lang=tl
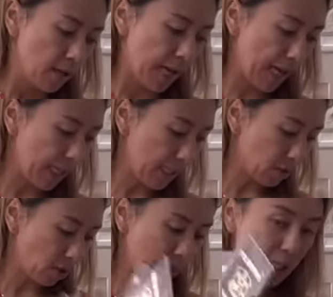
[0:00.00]
Kahil
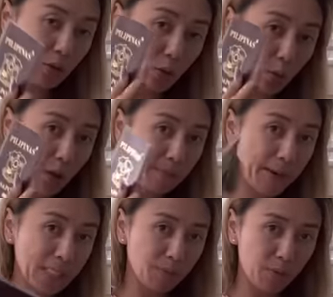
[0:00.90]
has already two old
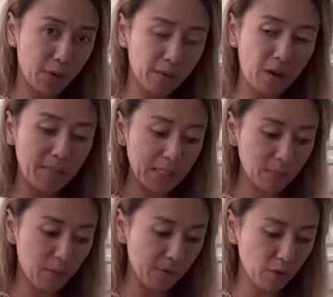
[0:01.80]
passport from his
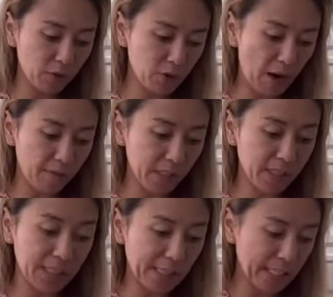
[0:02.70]
previous
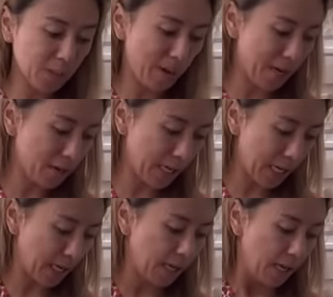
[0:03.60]
travels na nag-expire
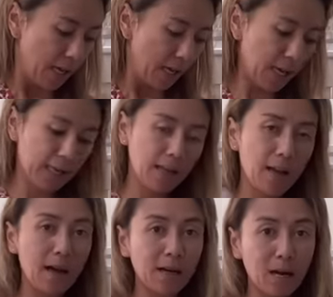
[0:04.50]
na and
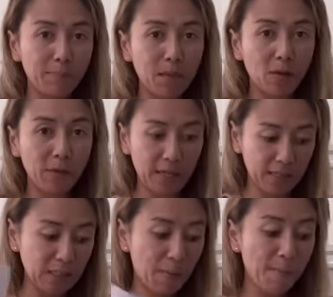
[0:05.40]
a copy of
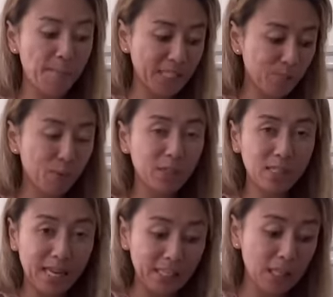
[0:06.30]
his passport
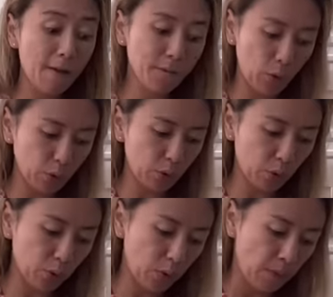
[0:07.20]
size
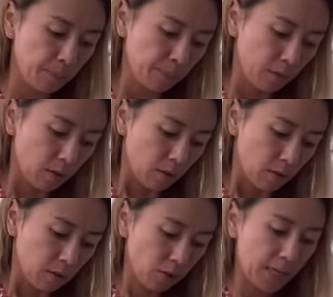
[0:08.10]
photo.
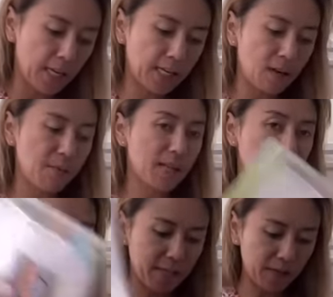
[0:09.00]
So, yan ang laman
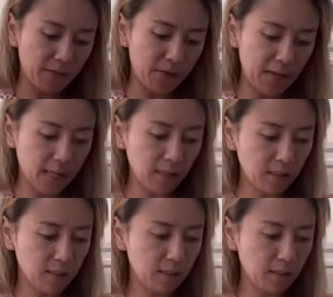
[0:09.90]
ng kanyang file.